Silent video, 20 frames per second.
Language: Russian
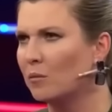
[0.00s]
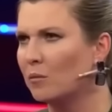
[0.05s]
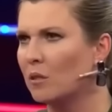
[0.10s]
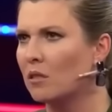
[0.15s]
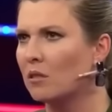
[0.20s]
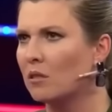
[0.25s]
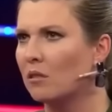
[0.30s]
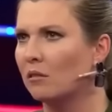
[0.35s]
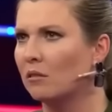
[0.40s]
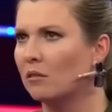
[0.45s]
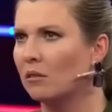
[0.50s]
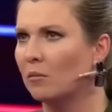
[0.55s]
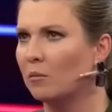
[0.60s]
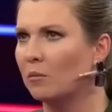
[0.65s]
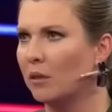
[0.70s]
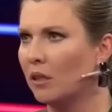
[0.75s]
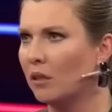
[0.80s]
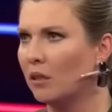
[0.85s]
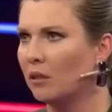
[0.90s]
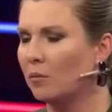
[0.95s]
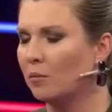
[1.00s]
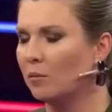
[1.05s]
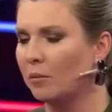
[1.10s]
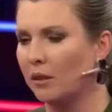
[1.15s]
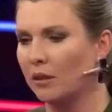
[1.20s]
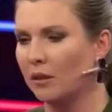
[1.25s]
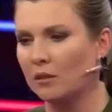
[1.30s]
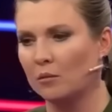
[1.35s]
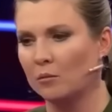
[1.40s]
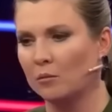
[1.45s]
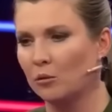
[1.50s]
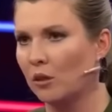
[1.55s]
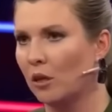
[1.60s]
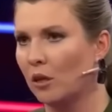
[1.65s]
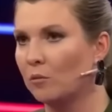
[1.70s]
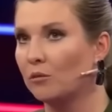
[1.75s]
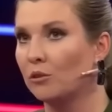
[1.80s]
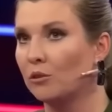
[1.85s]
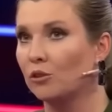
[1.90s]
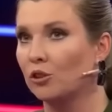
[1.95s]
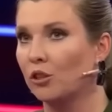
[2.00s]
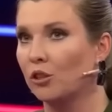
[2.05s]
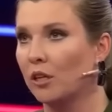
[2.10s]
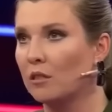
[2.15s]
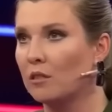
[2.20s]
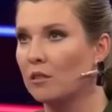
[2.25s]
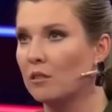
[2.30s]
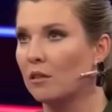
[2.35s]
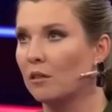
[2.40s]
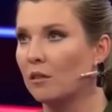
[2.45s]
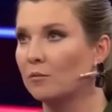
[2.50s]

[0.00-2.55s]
и Столтенбергом, поэтому нам держаться,